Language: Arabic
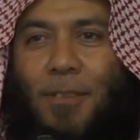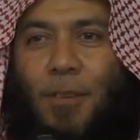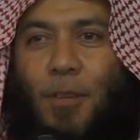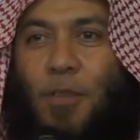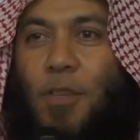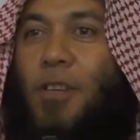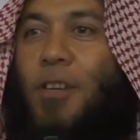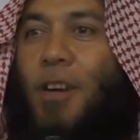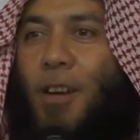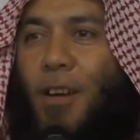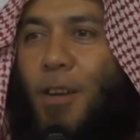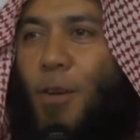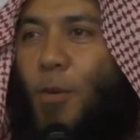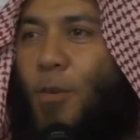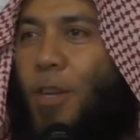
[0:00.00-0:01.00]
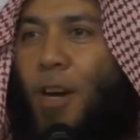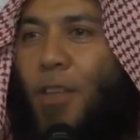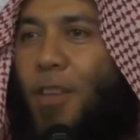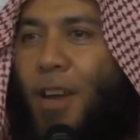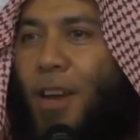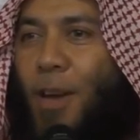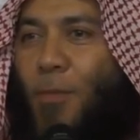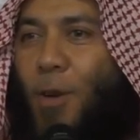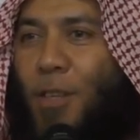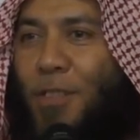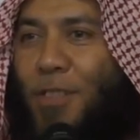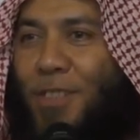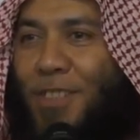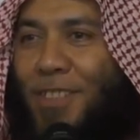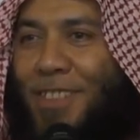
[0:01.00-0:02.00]
ارسلني على اليهود اقضي عليهم
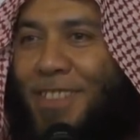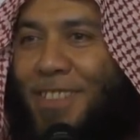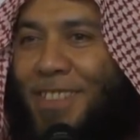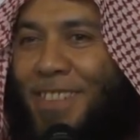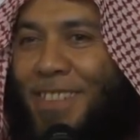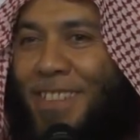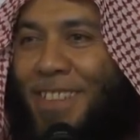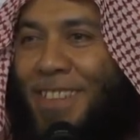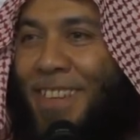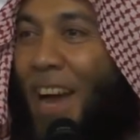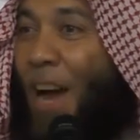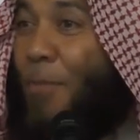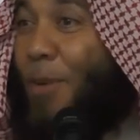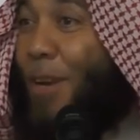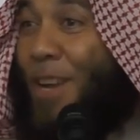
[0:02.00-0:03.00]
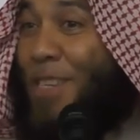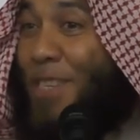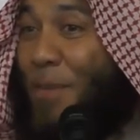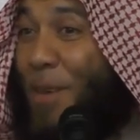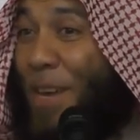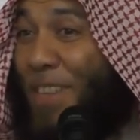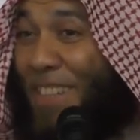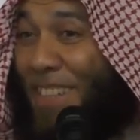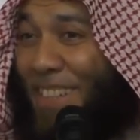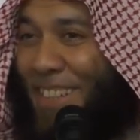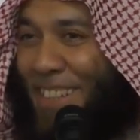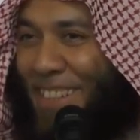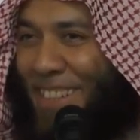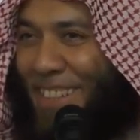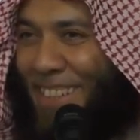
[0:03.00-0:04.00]
واتي امر ليس بيدي
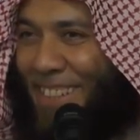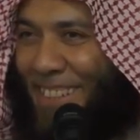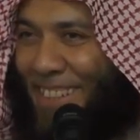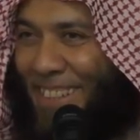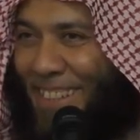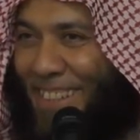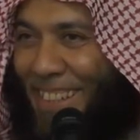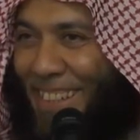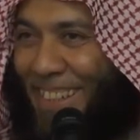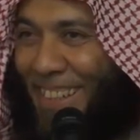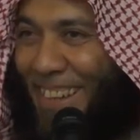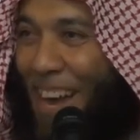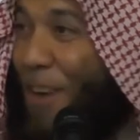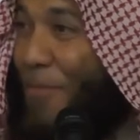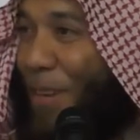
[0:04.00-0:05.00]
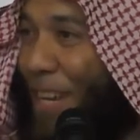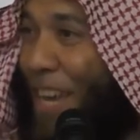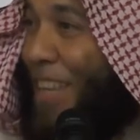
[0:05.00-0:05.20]
امر